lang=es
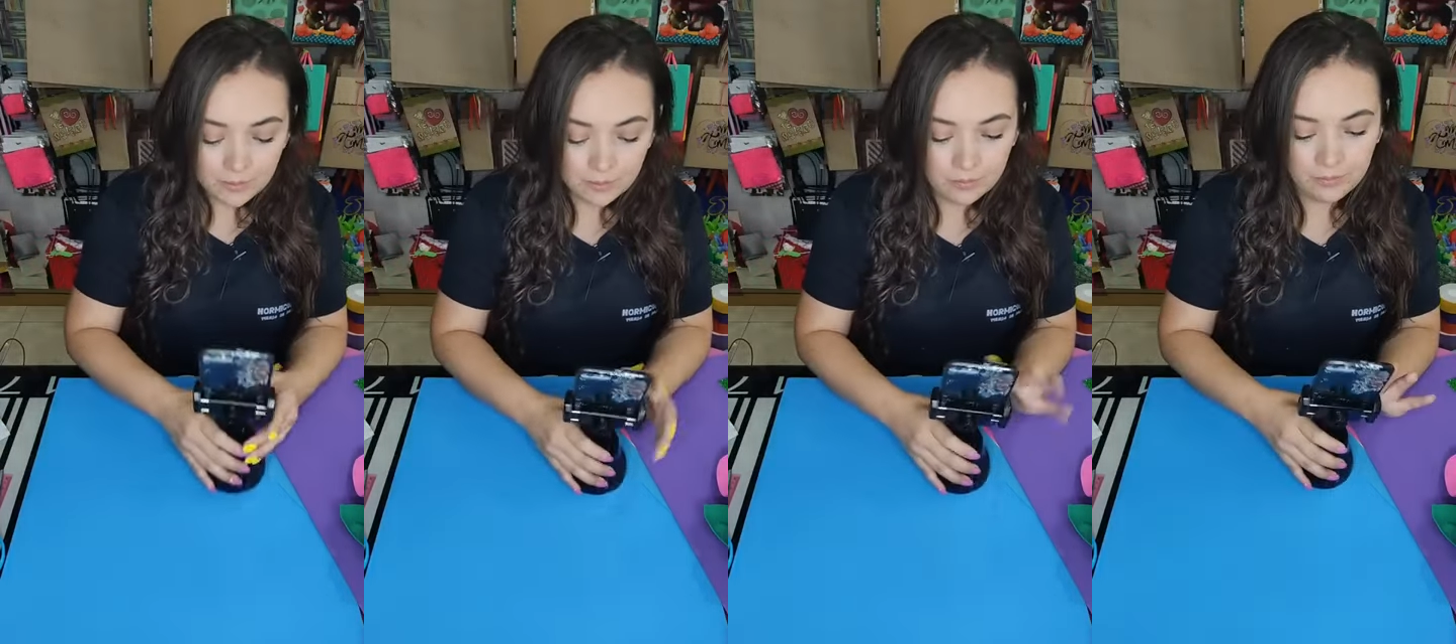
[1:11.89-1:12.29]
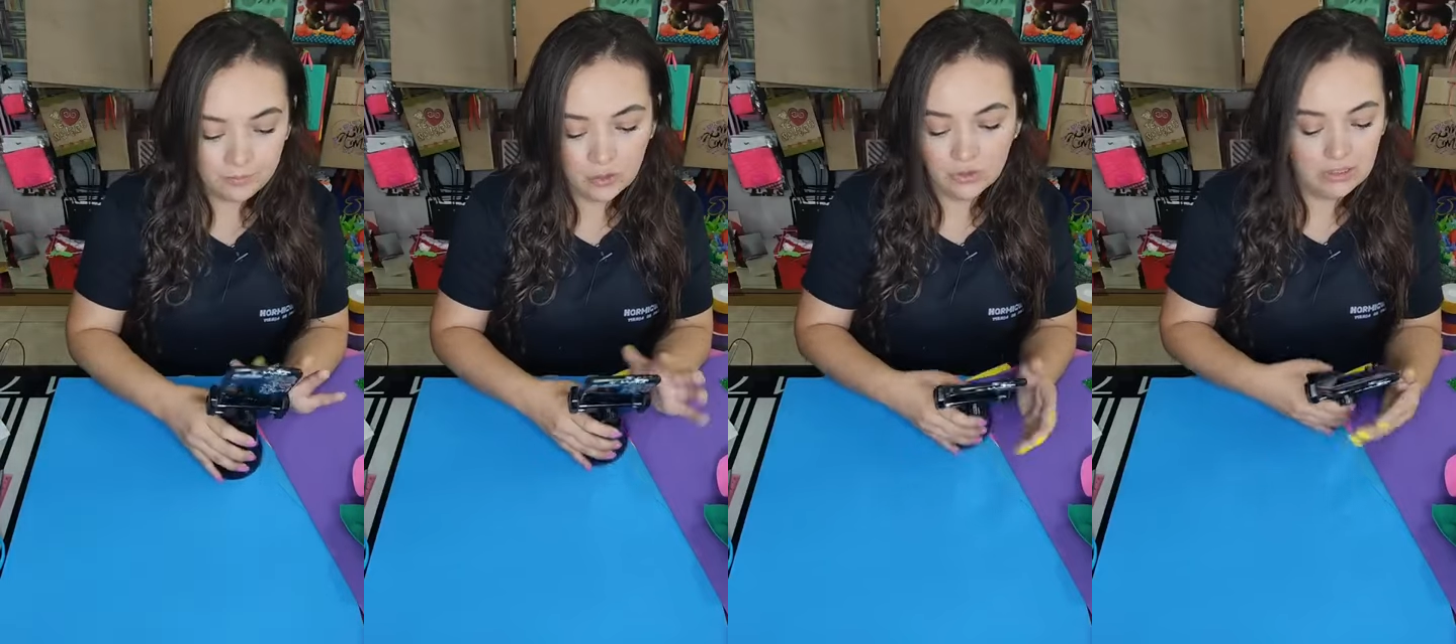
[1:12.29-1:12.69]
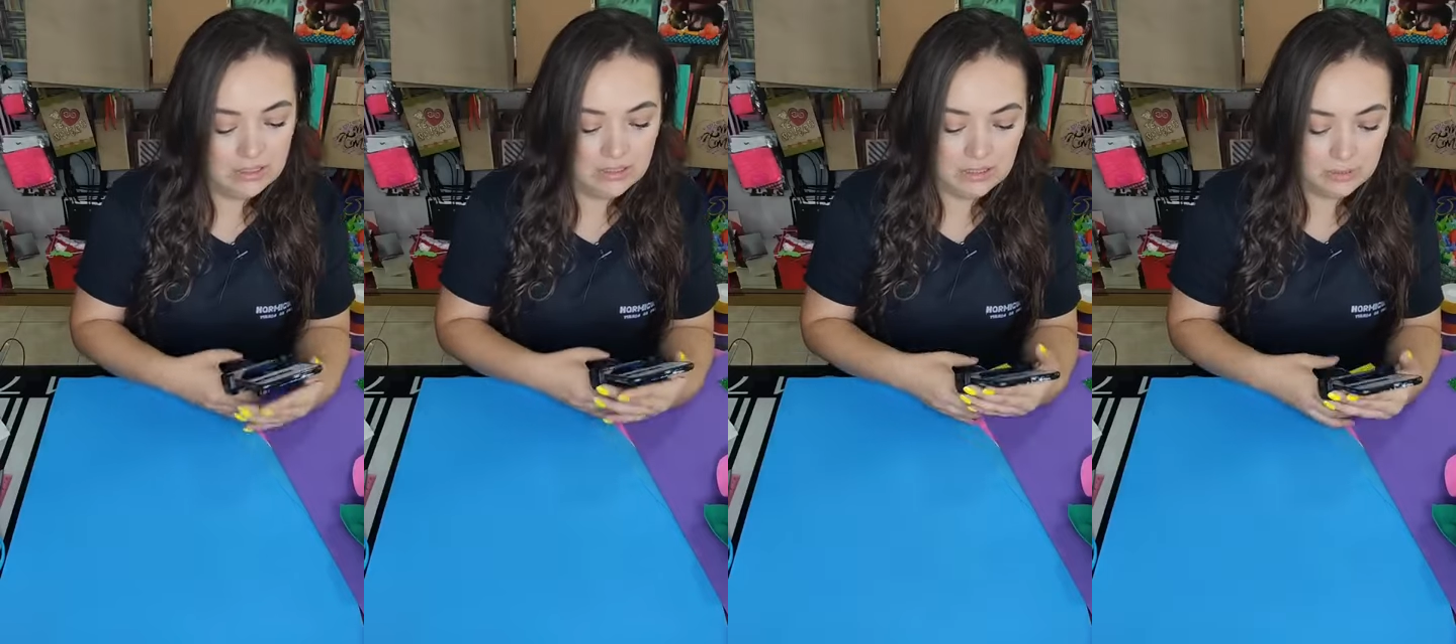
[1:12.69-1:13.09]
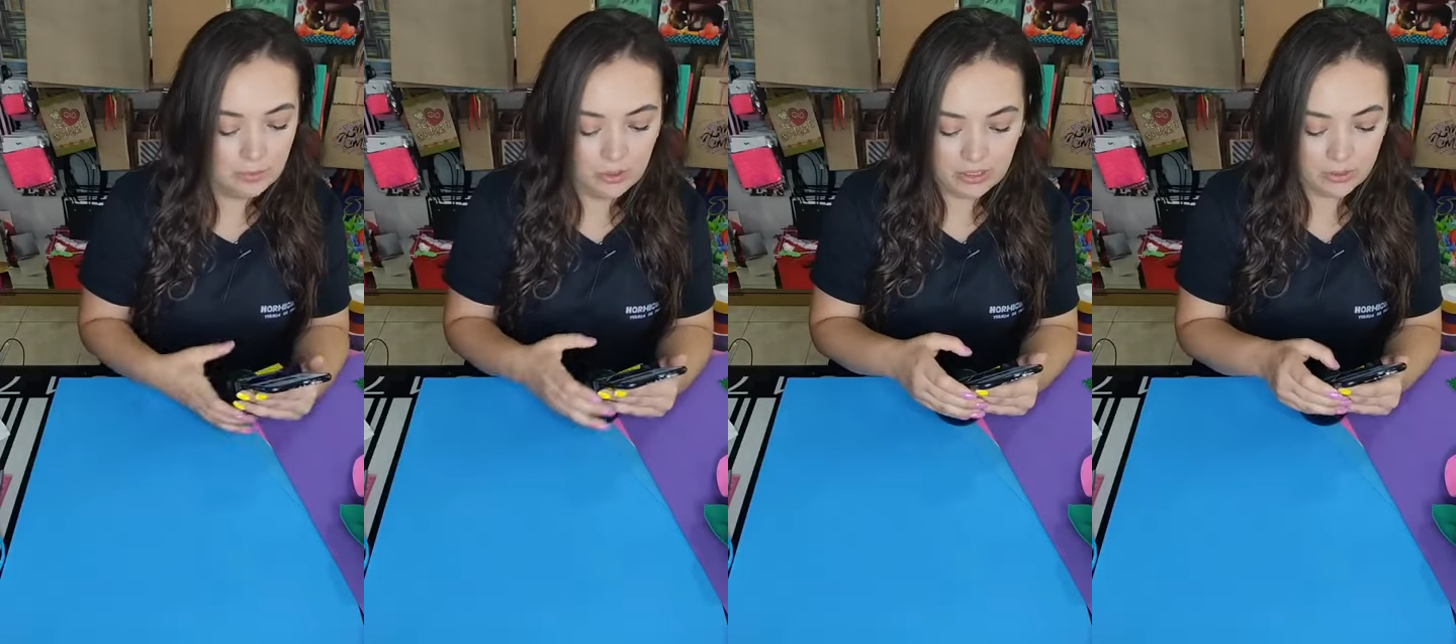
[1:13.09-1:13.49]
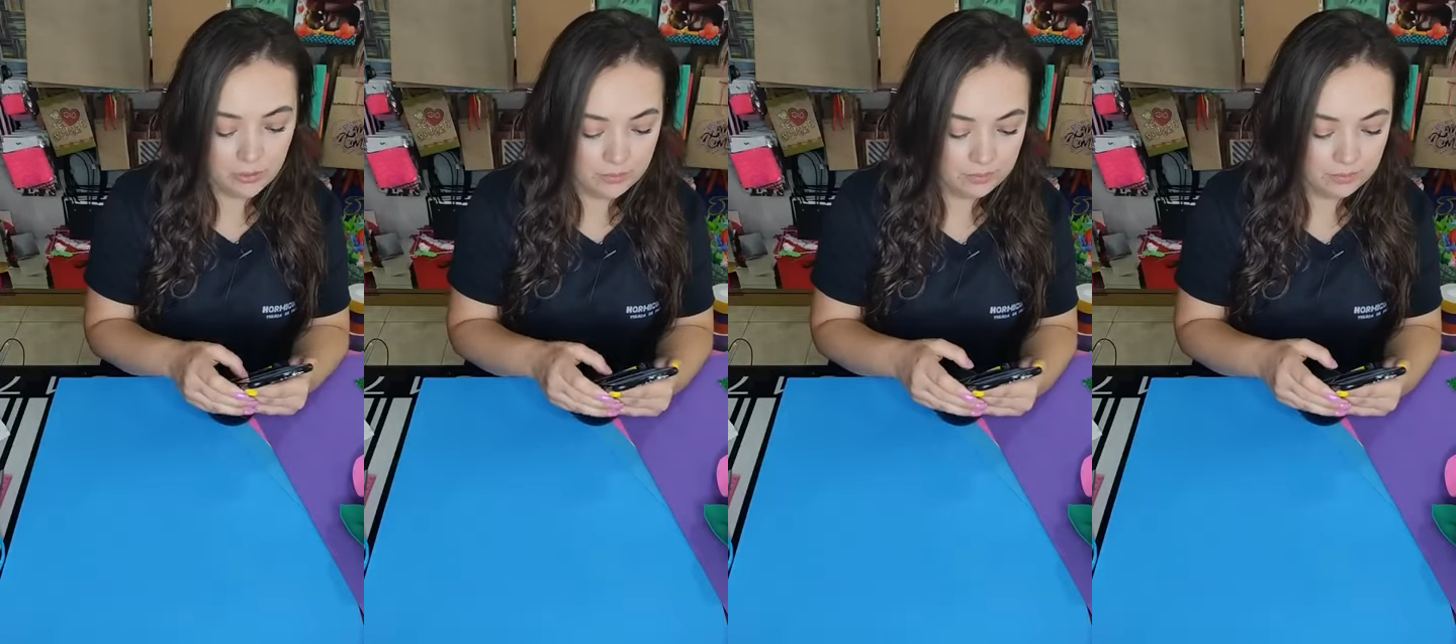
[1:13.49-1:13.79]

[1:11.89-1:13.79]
Entonces es por eso.